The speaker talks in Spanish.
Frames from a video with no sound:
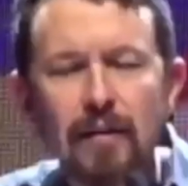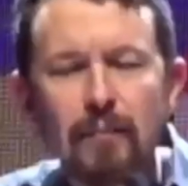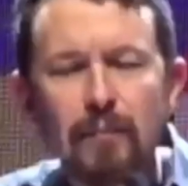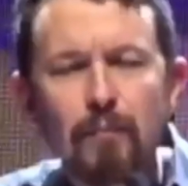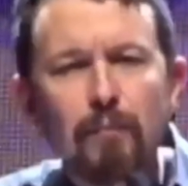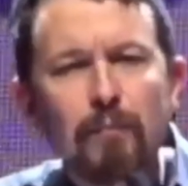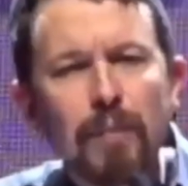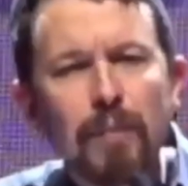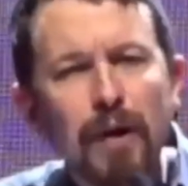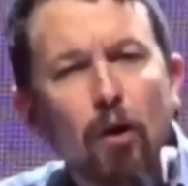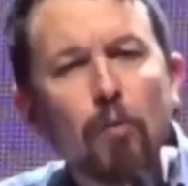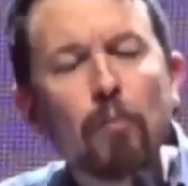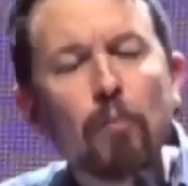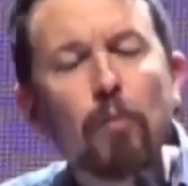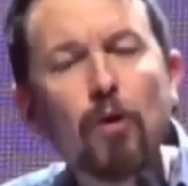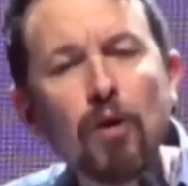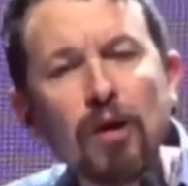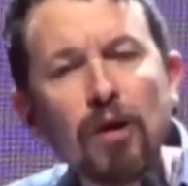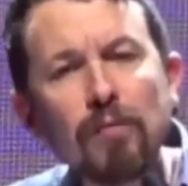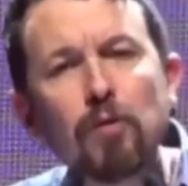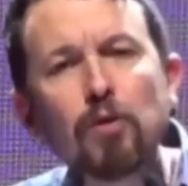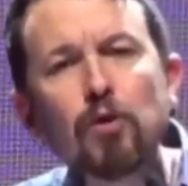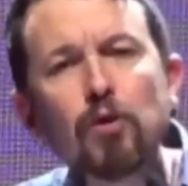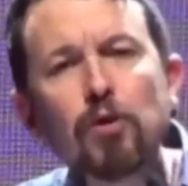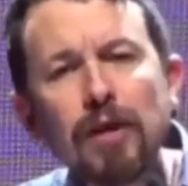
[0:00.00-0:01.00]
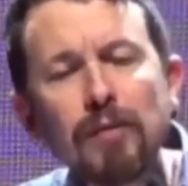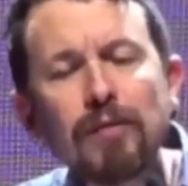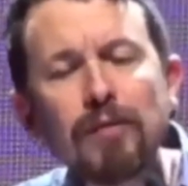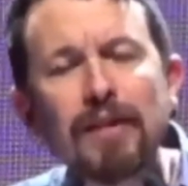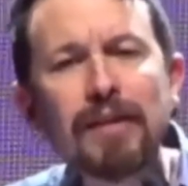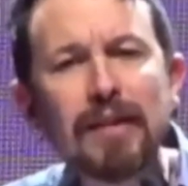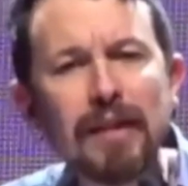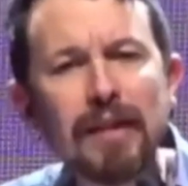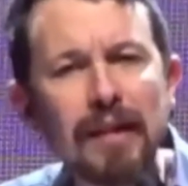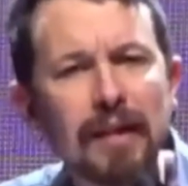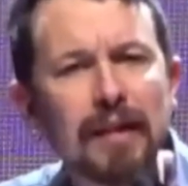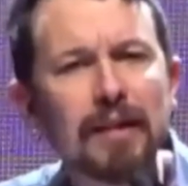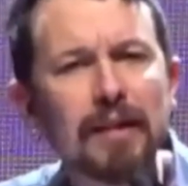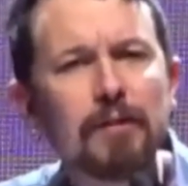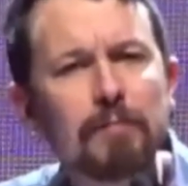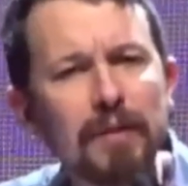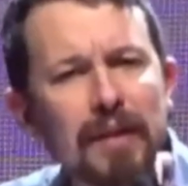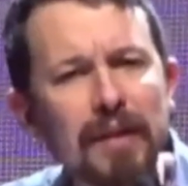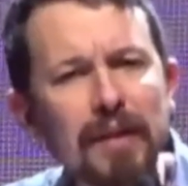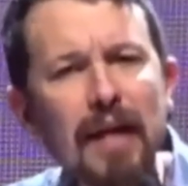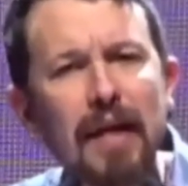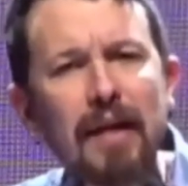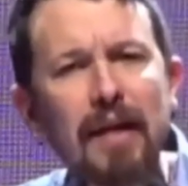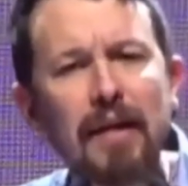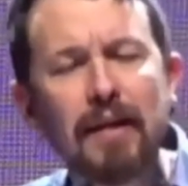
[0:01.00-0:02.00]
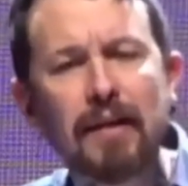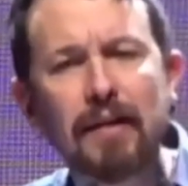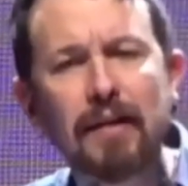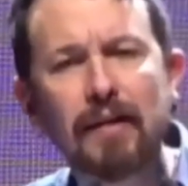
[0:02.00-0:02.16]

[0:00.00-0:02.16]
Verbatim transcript: Pero Podemos debe ser respetada.